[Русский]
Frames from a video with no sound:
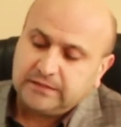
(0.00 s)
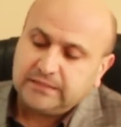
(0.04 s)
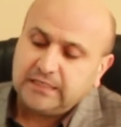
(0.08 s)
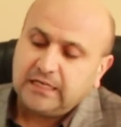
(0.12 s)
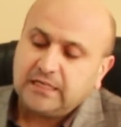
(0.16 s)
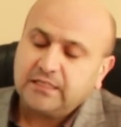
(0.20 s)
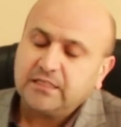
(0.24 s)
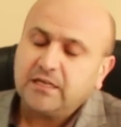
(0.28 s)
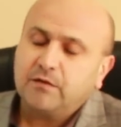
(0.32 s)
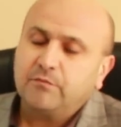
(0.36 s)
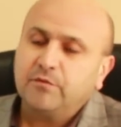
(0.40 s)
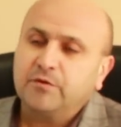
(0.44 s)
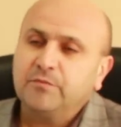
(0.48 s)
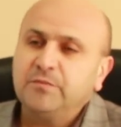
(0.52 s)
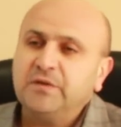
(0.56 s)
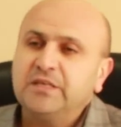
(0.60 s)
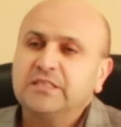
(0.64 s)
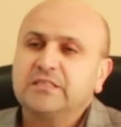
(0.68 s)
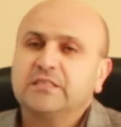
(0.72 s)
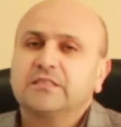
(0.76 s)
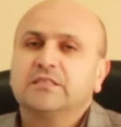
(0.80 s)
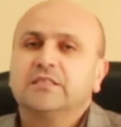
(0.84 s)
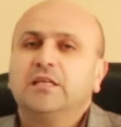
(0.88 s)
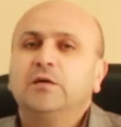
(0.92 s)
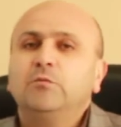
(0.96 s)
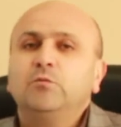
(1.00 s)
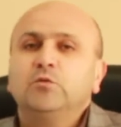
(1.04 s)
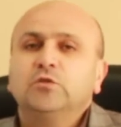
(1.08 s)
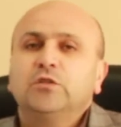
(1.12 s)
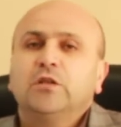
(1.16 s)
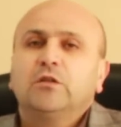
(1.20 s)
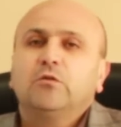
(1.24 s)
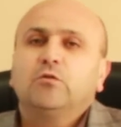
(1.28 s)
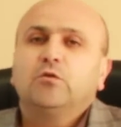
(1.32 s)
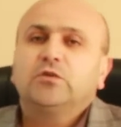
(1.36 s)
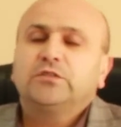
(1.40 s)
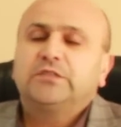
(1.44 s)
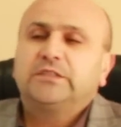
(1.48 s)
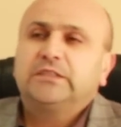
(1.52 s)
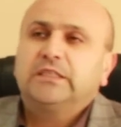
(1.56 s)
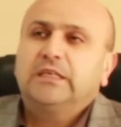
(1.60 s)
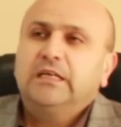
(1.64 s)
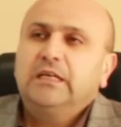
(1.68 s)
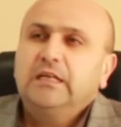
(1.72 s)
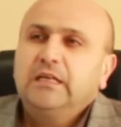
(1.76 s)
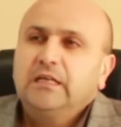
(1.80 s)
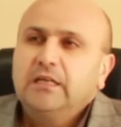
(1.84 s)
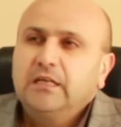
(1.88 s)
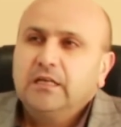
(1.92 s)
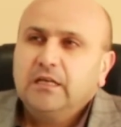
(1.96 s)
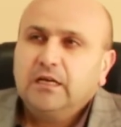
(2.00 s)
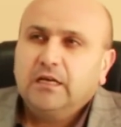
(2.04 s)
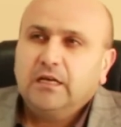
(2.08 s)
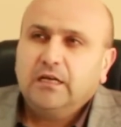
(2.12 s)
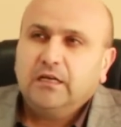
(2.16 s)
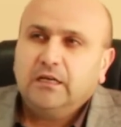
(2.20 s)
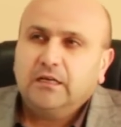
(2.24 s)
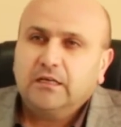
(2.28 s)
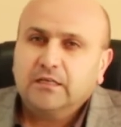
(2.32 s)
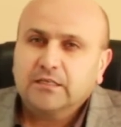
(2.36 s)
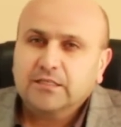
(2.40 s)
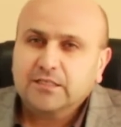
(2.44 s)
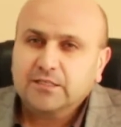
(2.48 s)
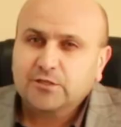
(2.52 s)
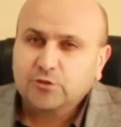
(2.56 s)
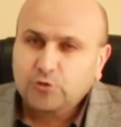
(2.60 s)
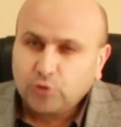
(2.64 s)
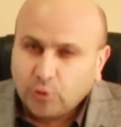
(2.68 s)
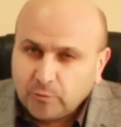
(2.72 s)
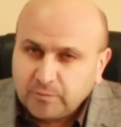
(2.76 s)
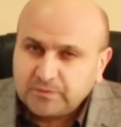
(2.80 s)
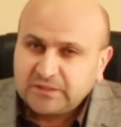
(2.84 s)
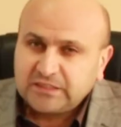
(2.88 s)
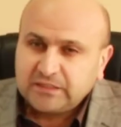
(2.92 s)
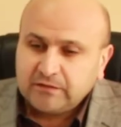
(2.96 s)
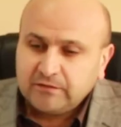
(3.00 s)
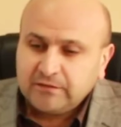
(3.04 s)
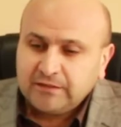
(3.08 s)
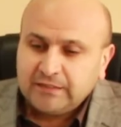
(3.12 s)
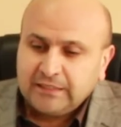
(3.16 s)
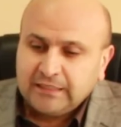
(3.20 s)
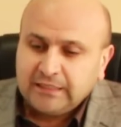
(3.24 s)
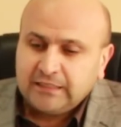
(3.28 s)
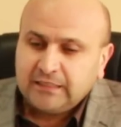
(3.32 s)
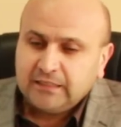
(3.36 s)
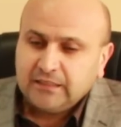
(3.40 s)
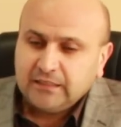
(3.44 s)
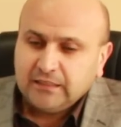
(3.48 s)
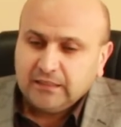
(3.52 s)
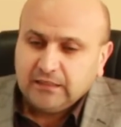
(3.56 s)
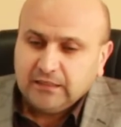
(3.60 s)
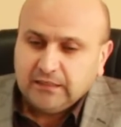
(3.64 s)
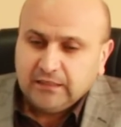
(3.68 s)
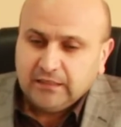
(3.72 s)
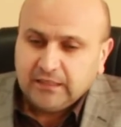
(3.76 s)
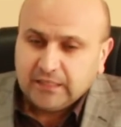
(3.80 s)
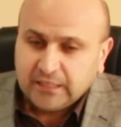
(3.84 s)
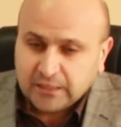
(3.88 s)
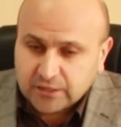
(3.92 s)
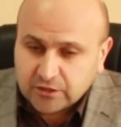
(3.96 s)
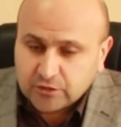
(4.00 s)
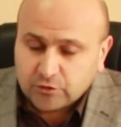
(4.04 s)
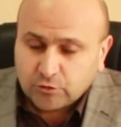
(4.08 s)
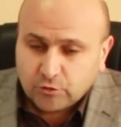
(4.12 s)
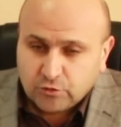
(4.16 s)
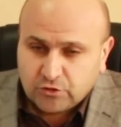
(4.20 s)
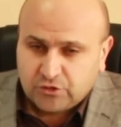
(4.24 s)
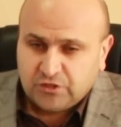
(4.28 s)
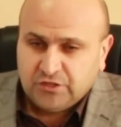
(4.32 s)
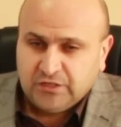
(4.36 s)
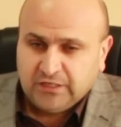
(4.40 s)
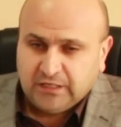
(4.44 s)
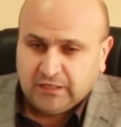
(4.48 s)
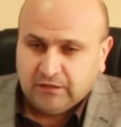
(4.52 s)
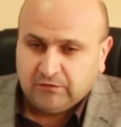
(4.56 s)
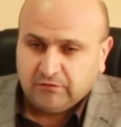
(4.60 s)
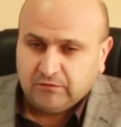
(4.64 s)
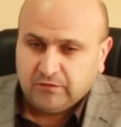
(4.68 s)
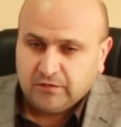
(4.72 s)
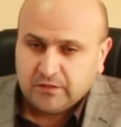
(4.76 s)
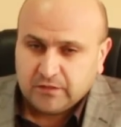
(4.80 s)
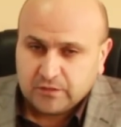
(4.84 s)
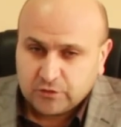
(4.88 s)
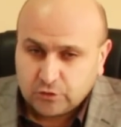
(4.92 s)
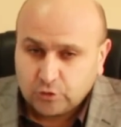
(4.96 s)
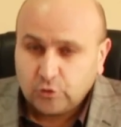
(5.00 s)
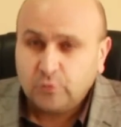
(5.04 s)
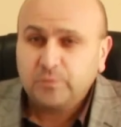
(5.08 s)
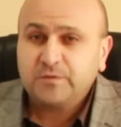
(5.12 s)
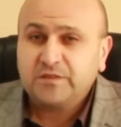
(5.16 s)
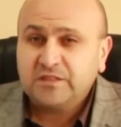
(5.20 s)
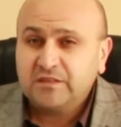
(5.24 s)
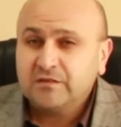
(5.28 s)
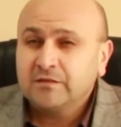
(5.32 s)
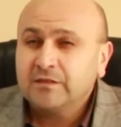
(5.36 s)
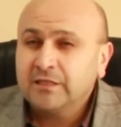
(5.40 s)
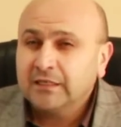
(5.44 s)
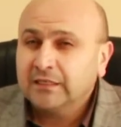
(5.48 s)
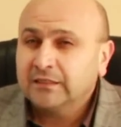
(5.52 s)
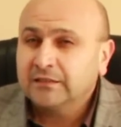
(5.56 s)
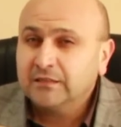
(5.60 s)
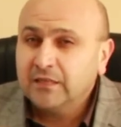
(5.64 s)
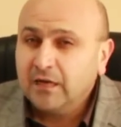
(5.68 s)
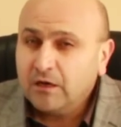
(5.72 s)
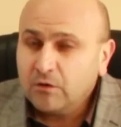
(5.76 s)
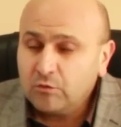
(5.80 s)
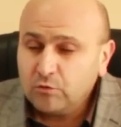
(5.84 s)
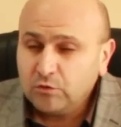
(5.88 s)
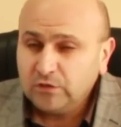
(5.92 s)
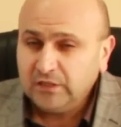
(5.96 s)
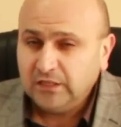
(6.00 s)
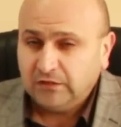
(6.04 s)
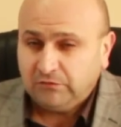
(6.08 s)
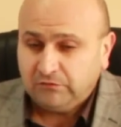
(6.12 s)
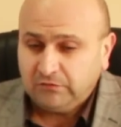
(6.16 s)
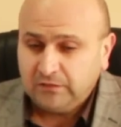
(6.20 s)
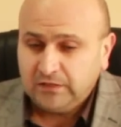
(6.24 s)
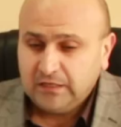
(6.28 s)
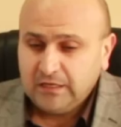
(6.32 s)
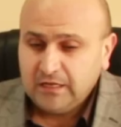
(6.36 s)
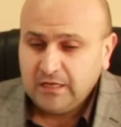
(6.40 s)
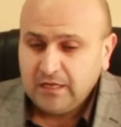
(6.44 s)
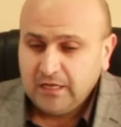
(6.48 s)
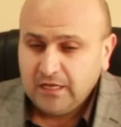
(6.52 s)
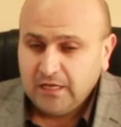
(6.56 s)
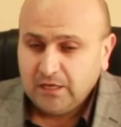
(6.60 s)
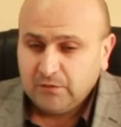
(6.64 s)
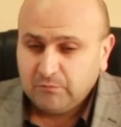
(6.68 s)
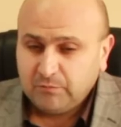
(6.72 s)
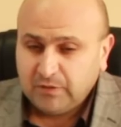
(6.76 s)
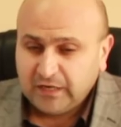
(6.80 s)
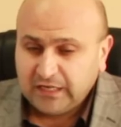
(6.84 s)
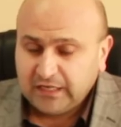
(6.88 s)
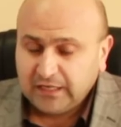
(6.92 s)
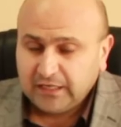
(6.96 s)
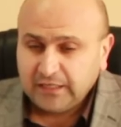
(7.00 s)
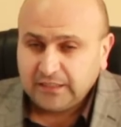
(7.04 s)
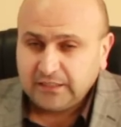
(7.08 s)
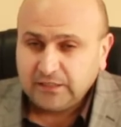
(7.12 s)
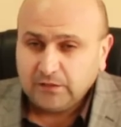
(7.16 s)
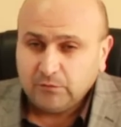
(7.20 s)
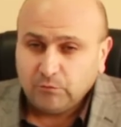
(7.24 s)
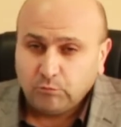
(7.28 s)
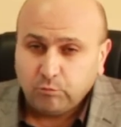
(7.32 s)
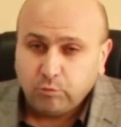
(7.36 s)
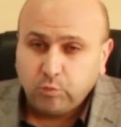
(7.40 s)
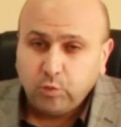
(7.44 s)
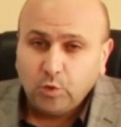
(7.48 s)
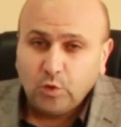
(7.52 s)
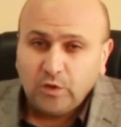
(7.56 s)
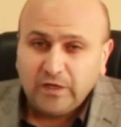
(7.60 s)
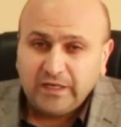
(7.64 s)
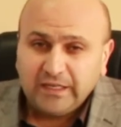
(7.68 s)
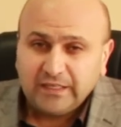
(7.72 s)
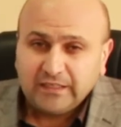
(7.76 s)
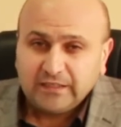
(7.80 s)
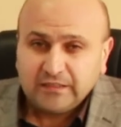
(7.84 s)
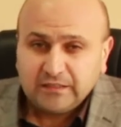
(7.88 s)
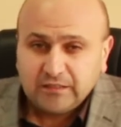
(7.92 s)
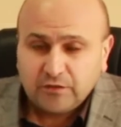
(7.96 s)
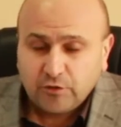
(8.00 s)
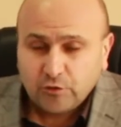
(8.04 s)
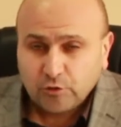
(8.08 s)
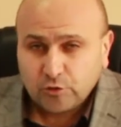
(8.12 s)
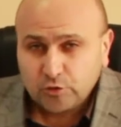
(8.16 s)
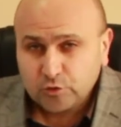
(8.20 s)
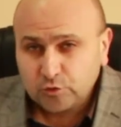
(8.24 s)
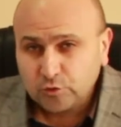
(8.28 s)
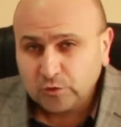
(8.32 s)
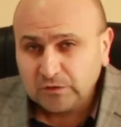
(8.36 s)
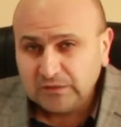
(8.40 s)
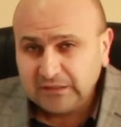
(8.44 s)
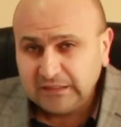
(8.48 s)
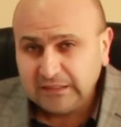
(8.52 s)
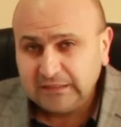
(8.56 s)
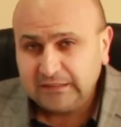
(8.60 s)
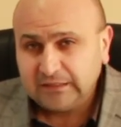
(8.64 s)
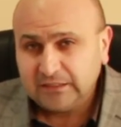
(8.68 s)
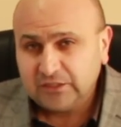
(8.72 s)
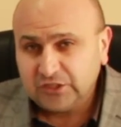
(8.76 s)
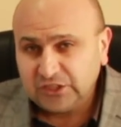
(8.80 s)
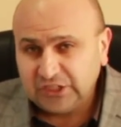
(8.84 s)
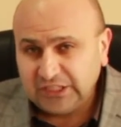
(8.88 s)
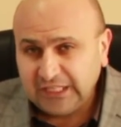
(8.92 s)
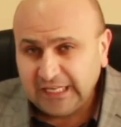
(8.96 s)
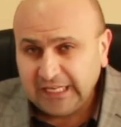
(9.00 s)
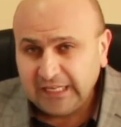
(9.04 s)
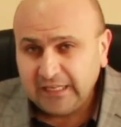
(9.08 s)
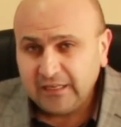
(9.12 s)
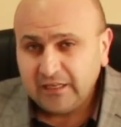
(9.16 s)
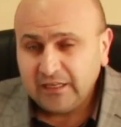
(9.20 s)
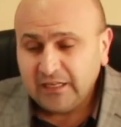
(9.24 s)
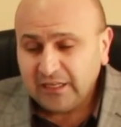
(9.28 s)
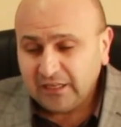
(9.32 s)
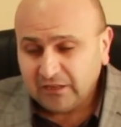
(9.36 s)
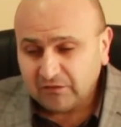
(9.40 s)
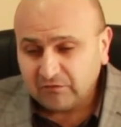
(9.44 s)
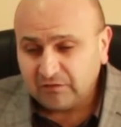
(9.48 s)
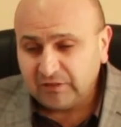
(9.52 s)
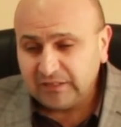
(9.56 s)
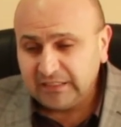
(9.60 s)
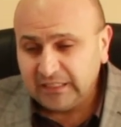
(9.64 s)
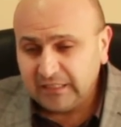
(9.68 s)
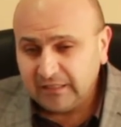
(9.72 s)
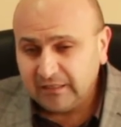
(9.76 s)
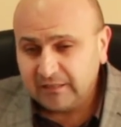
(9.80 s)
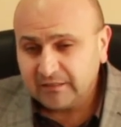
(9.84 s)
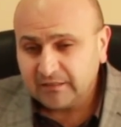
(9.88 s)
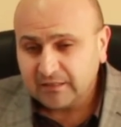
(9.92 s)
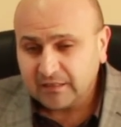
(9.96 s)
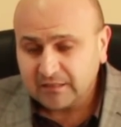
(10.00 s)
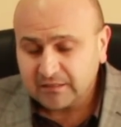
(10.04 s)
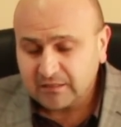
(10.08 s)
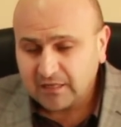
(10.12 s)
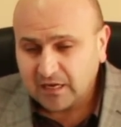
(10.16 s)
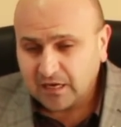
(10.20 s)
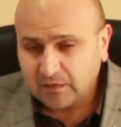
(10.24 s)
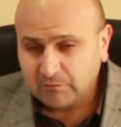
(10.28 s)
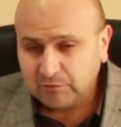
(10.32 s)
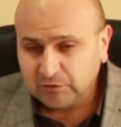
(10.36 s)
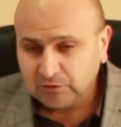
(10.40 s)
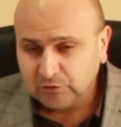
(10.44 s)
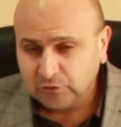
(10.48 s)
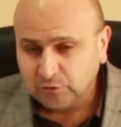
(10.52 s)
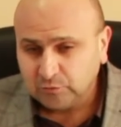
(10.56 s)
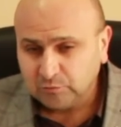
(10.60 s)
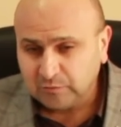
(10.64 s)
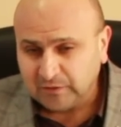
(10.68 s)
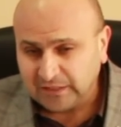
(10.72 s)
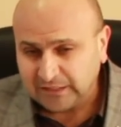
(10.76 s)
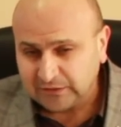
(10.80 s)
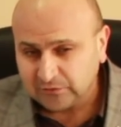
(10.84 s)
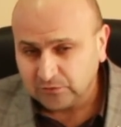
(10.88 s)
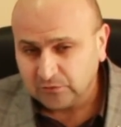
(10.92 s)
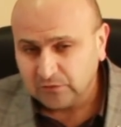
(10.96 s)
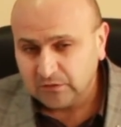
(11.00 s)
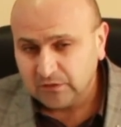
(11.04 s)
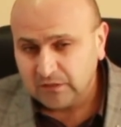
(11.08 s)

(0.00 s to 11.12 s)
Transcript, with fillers: за октябрь месяц нам удалось э, собственных источников, собственных доходов покрыть более 300 тысяч лей, выделить на заработную плату.